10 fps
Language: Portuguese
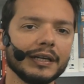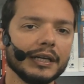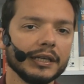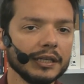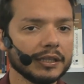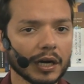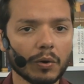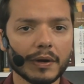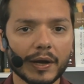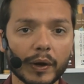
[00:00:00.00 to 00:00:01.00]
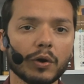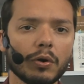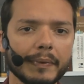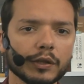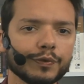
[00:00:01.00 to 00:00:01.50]
Então, eu
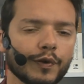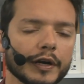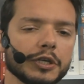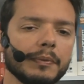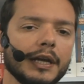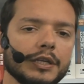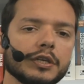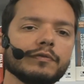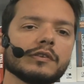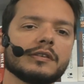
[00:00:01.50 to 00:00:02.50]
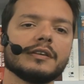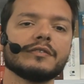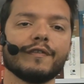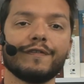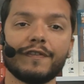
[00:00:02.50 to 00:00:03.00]
recomendo fortemente que
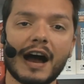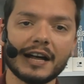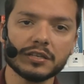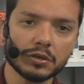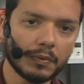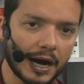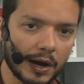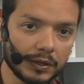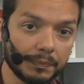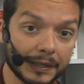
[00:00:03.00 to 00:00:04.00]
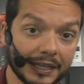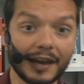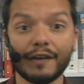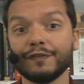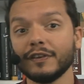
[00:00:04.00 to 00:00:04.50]
vocês façam a aula em
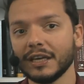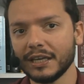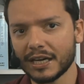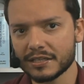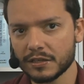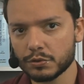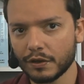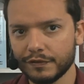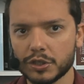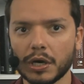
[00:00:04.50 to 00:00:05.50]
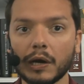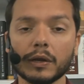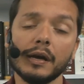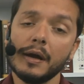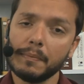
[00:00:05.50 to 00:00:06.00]
PDF e assistam a
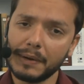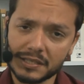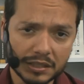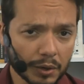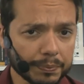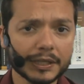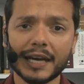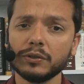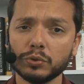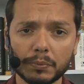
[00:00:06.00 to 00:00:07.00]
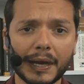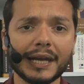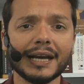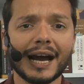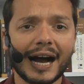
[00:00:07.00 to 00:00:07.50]
videoaula. Mas se não puderem, tudo
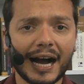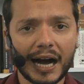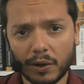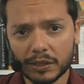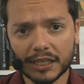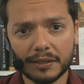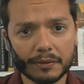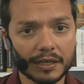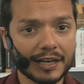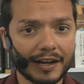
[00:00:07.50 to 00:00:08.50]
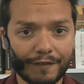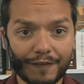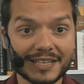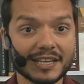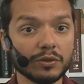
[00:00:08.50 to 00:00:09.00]
bem. A aula em, uh,
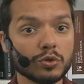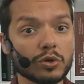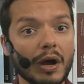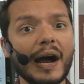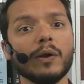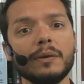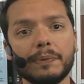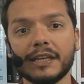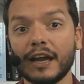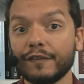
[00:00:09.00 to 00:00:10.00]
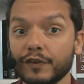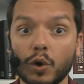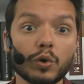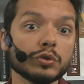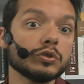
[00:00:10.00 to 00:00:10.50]
fazendo só a aula em PDF
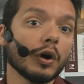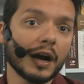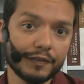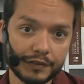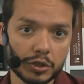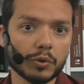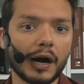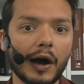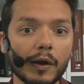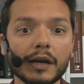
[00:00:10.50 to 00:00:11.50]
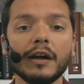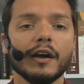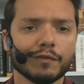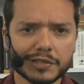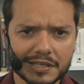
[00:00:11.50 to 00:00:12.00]
ou só a videoaula,
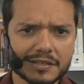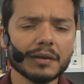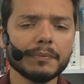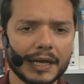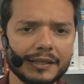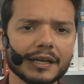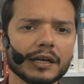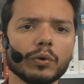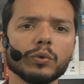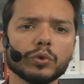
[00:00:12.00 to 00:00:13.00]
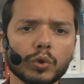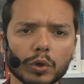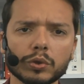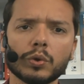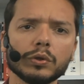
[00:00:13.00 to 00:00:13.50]
vocês também terão
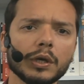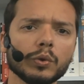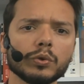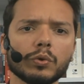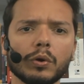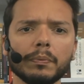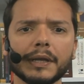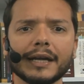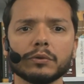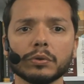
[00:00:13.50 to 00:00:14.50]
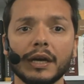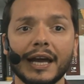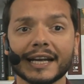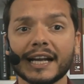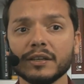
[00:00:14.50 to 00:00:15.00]
todo o conteúdo completo
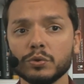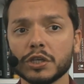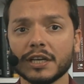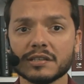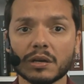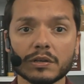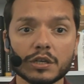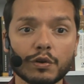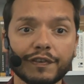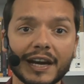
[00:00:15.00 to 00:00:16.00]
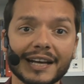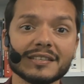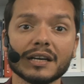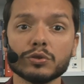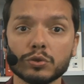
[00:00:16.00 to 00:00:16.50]
é que aqui no Direção a gente
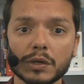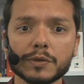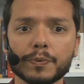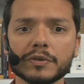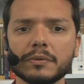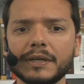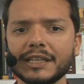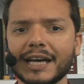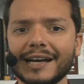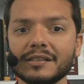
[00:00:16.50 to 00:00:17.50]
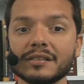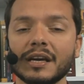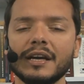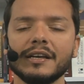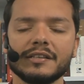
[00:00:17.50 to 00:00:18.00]
oferece as duas possibilidades
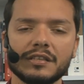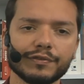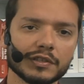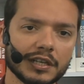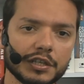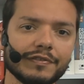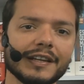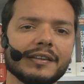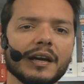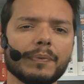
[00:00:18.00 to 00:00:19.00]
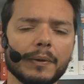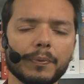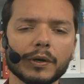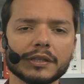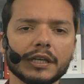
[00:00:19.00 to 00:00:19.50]
e se você tiver tempo é
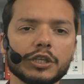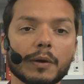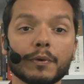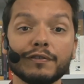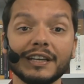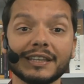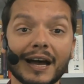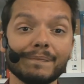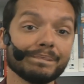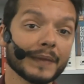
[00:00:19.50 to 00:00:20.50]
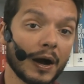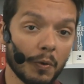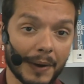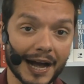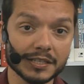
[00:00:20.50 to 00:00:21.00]
importante aproveitar ao
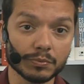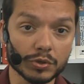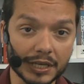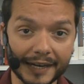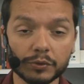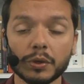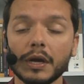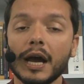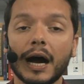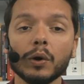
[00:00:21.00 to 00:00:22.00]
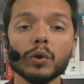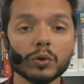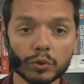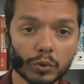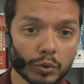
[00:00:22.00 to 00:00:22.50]
máximo, certo? Ao
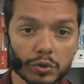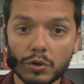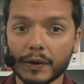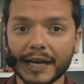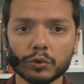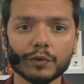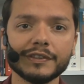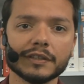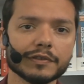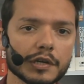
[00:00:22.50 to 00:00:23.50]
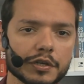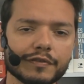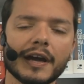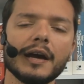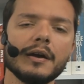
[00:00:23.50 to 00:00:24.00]
longo do curso, qualquer dúvida que você
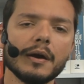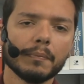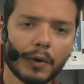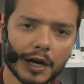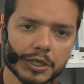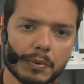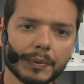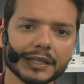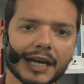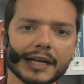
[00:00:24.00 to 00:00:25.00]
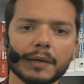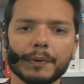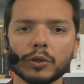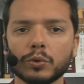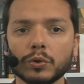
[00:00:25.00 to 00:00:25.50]
tiver, pode me mandar aqui
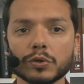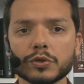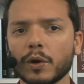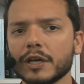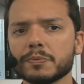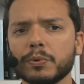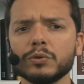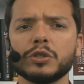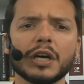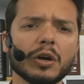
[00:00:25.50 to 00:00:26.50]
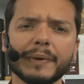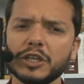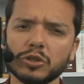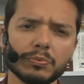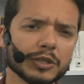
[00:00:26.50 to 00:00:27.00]
pelo curso que eu respondo
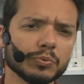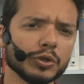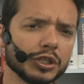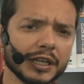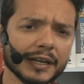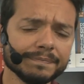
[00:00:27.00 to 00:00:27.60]
geralmente no mesmo dia